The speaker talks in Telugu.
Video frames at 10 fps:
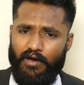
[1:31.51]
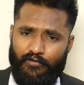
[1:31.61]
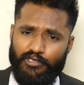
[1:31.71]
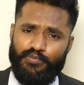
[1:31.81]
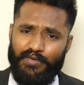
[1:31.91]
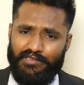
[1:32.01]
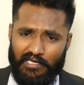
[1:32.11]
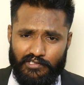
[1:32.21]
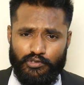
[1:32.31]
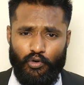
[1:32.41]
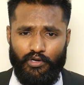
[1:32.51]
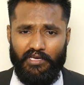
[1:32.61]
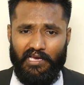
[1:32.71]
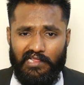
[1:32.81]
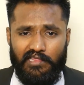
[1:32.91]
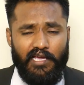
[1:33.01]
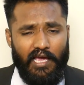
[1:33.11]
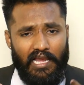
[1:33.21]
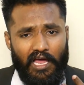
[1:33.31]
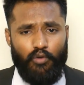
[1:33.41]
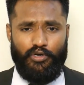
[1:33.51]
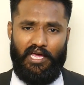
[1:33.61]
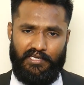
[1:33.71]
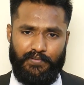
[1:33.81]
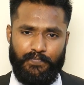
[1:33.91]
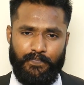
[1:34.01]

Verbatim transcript: ఫస్ట్ మీరు తెలుసుకోండి హెల్తీగా ఎలా ఉండాలి